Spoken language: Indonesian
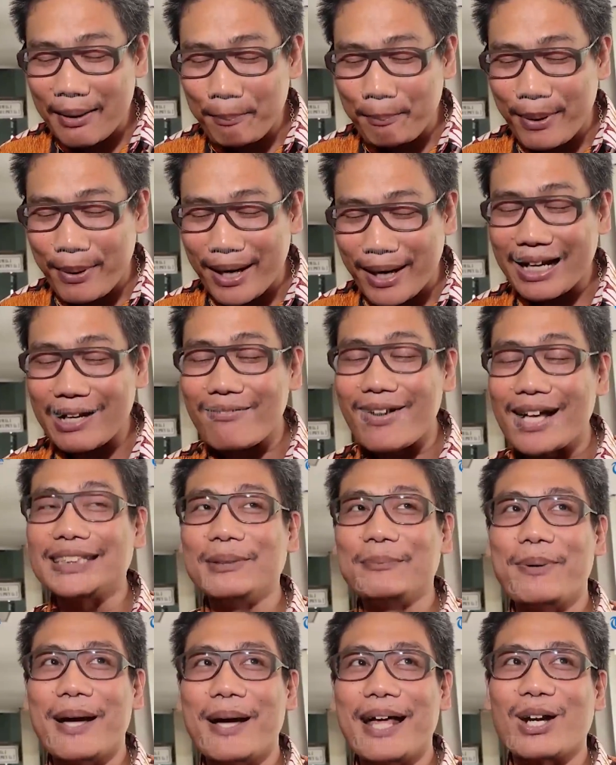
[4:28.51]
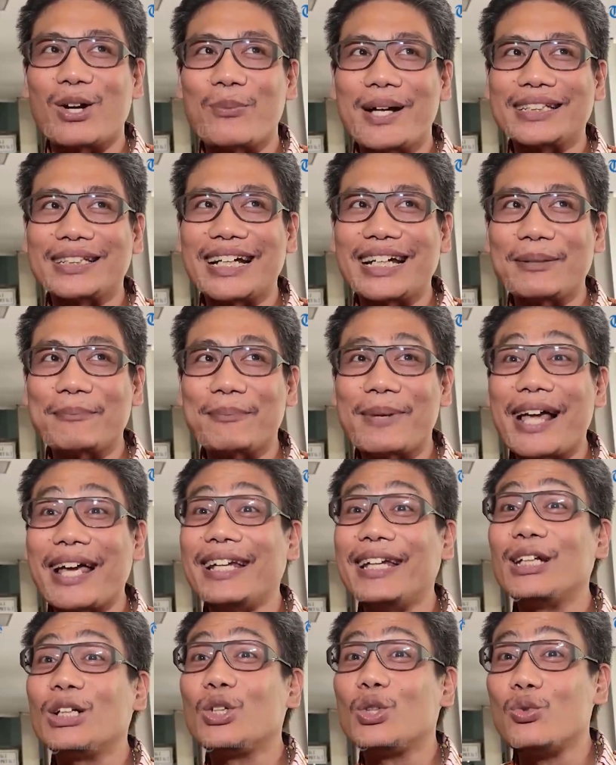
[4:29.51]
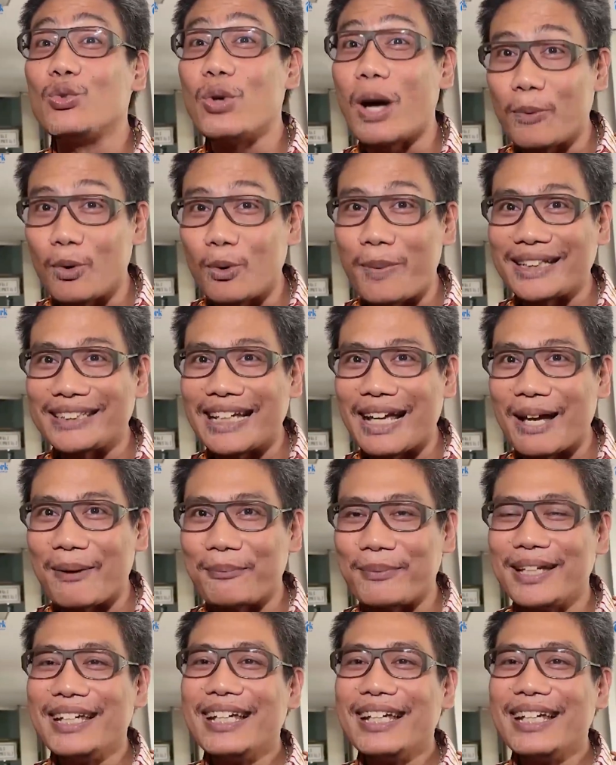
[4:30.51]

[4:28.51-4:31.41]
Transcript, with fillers: berkewajiban rumah sakit melayani 24 jam.